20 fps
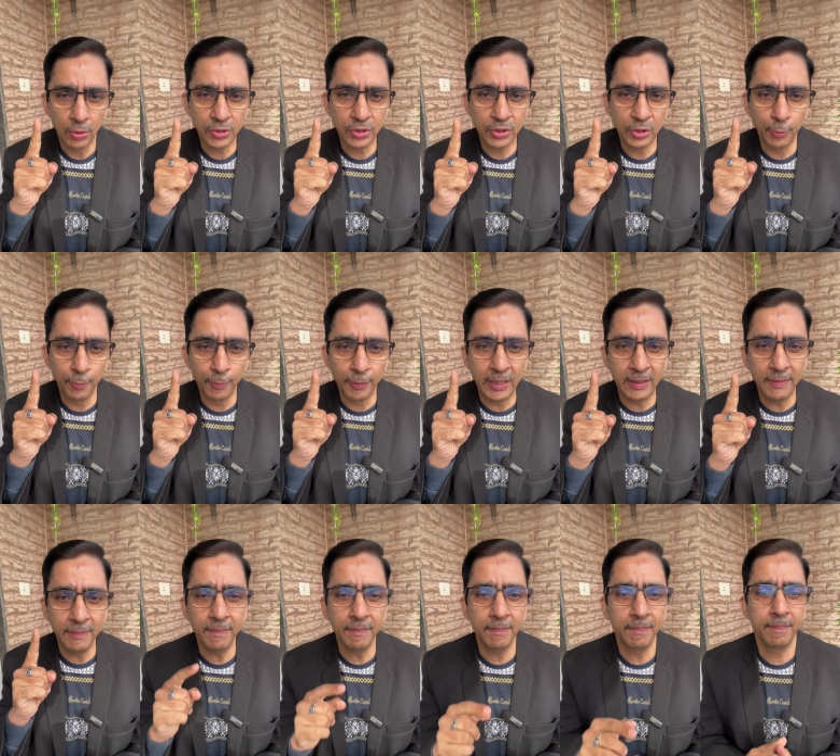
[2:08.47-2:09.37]
उस
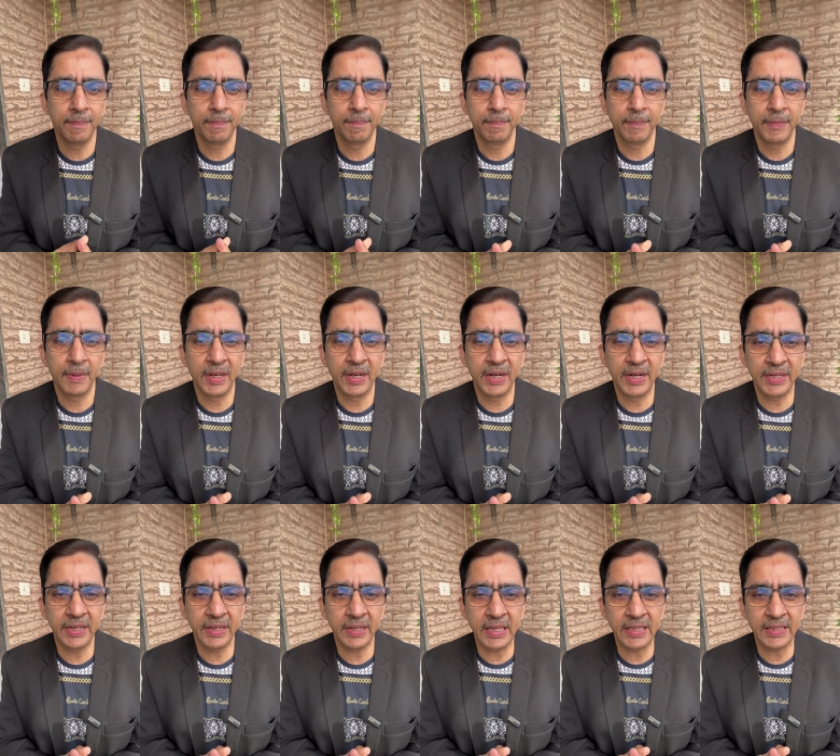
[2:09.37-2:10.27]
सुप्रीम
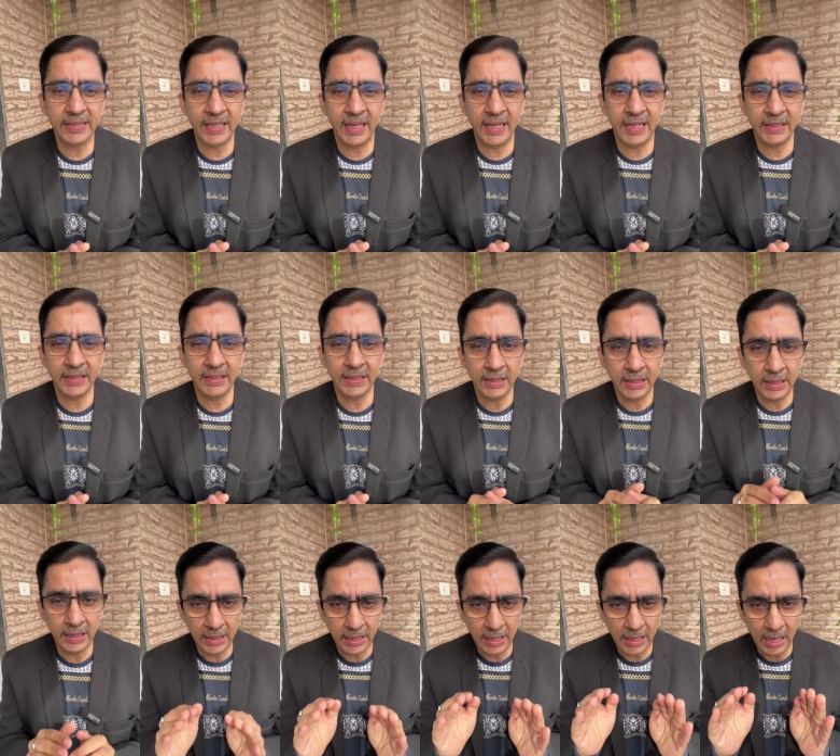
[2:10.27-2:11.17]
क्रिएटर के साथ
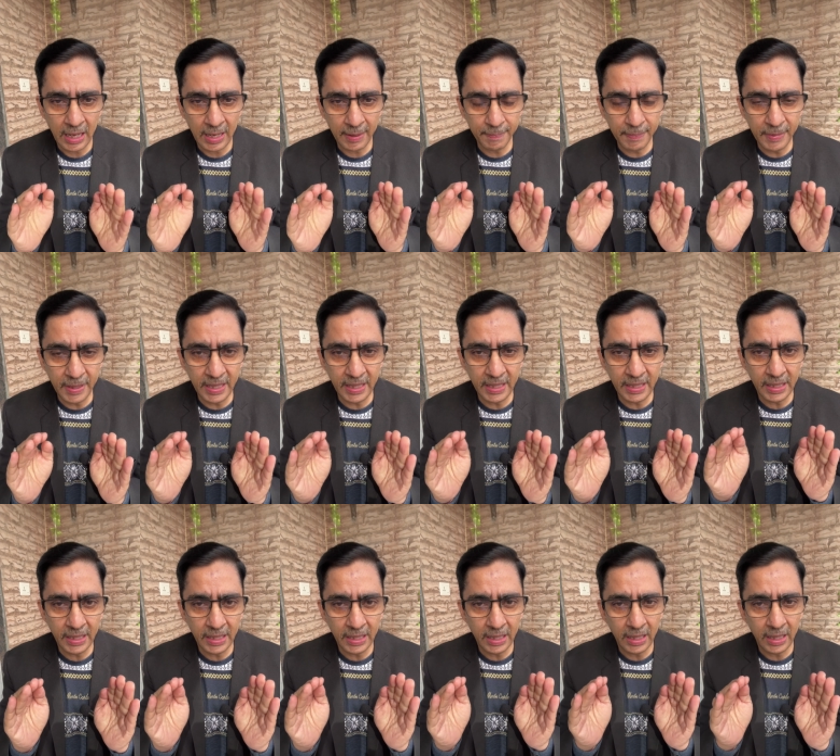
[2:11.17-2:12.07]
अपने
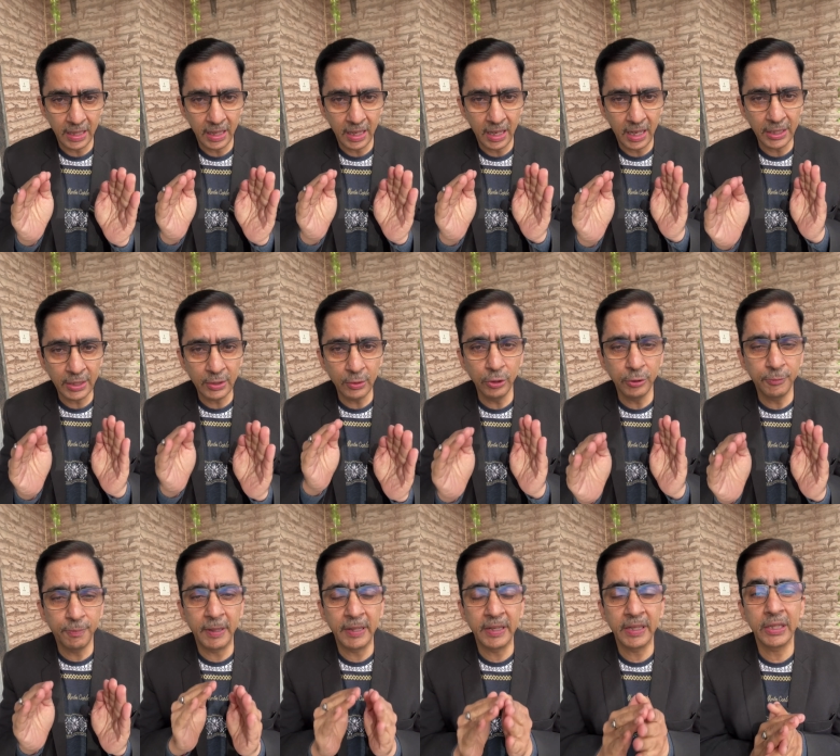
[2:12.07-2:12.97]

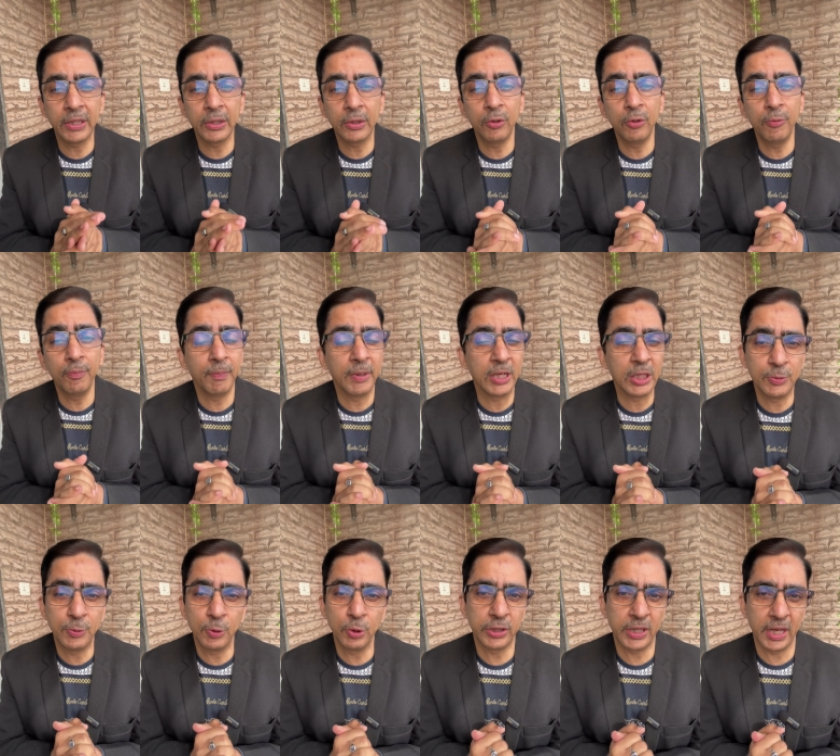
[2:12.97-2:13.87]
अटूट बंधन को
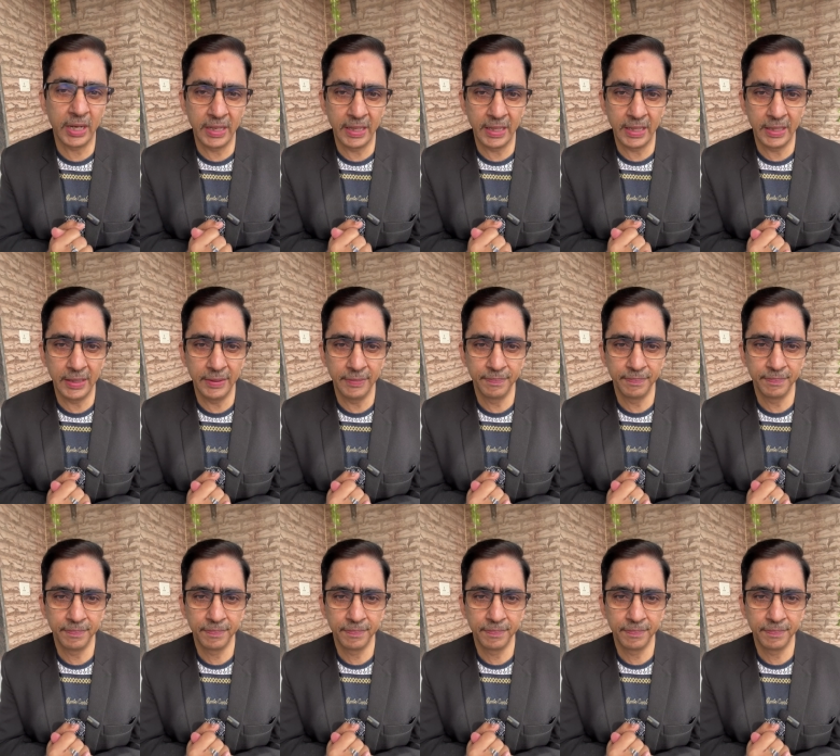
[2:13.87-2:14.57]
मजबूत करने का